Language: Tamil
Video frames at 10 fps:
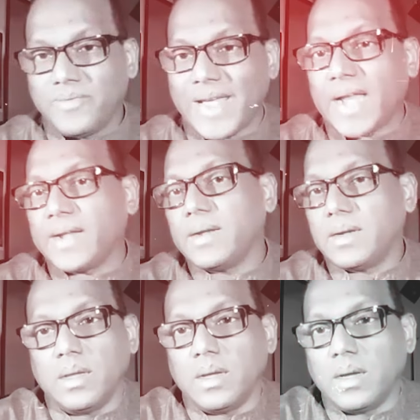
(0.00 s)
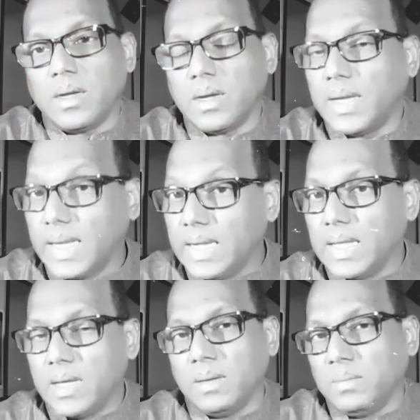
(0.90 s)
ஃபேன்
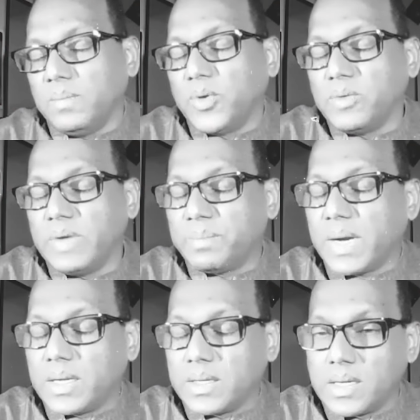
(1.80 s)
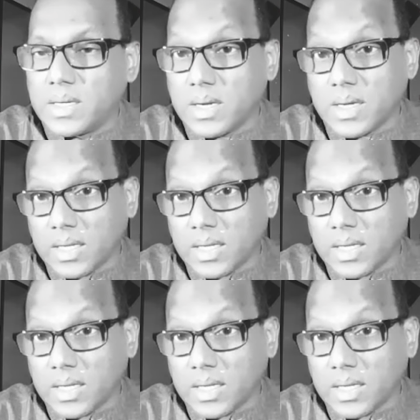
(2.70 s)
இல்லை பொது வேட்பாளர் என்ற